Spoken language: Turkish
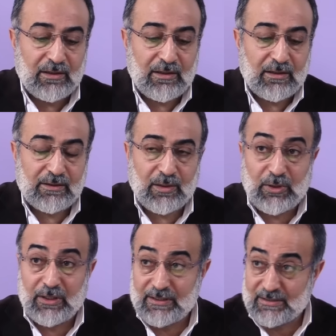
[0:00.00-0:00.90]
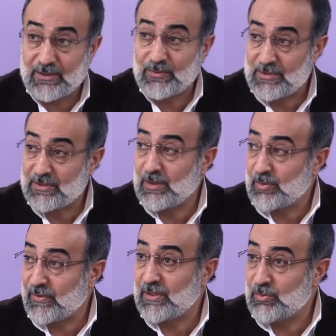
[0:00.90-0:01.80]
e, tabi Aleyhisselatü Vesselam
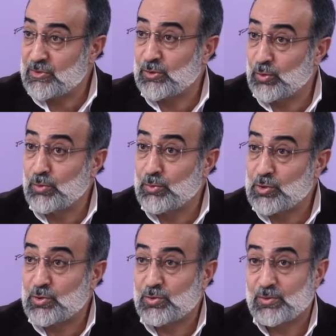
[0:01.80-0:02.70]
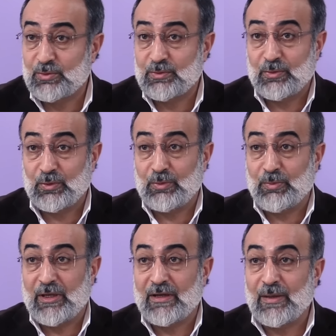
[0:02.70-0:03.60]
Efendimiz'i duymuş. Onun
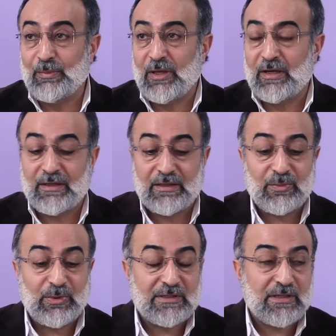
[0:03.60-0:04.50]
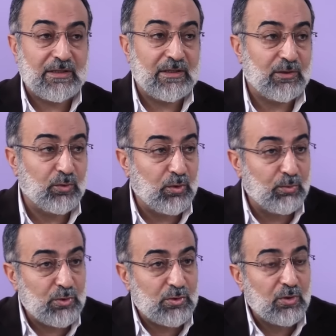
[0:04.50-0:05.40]
peygamberliğini, bisetini
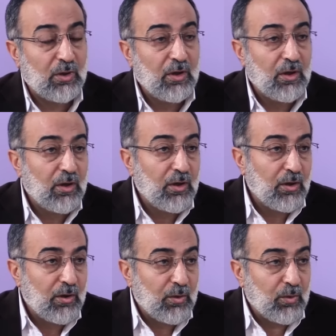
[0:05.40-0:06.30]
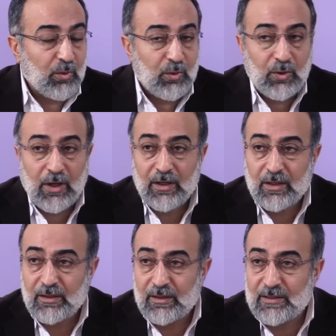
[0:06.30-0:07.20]
duymuş ona
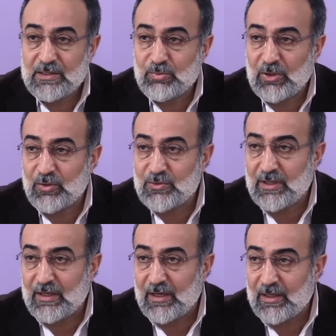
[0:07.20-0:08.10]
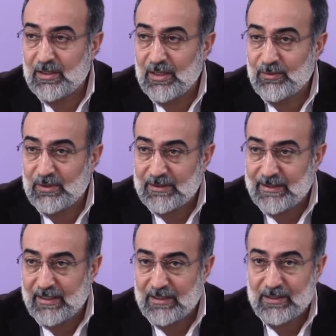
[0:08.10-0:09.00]
yetişmek üzere evini
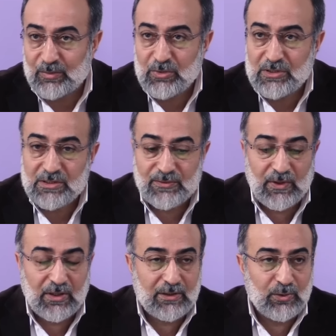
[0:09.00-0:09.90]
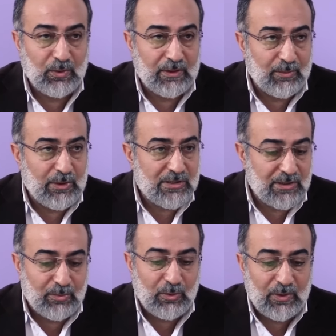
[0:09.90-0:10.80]
terk etmiş fakat yolda
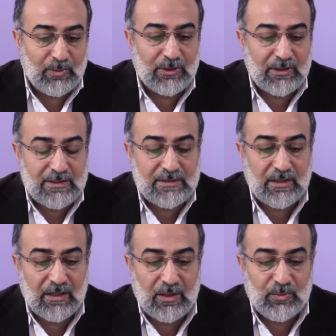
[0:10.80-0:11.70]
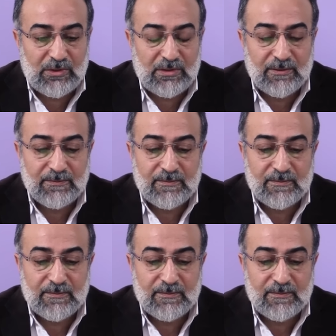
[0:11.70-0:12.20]
başına böyle bir kaza gelmiş.